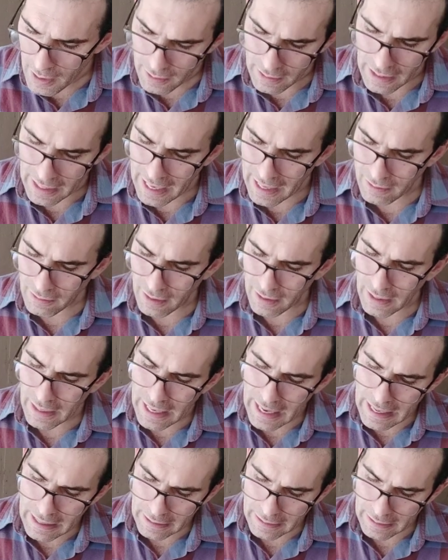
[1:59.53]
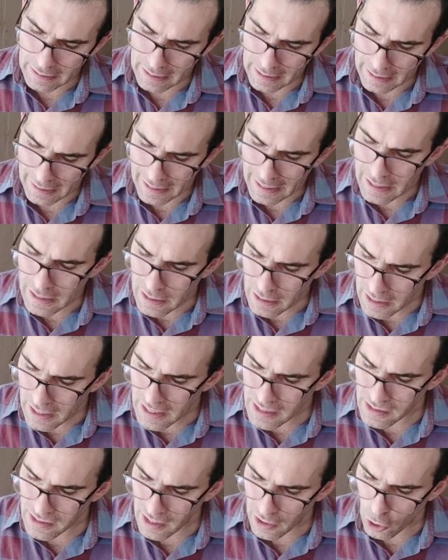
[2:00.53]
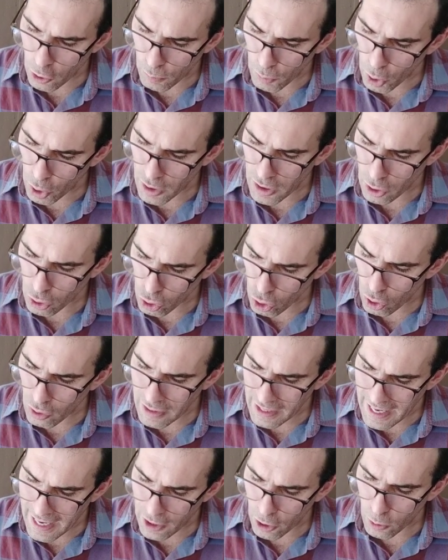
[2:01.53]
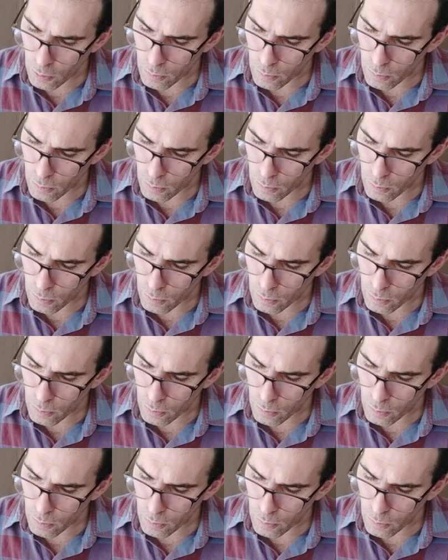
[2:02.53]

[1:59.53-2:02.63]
Delante del arca, el rey Salomón y toda la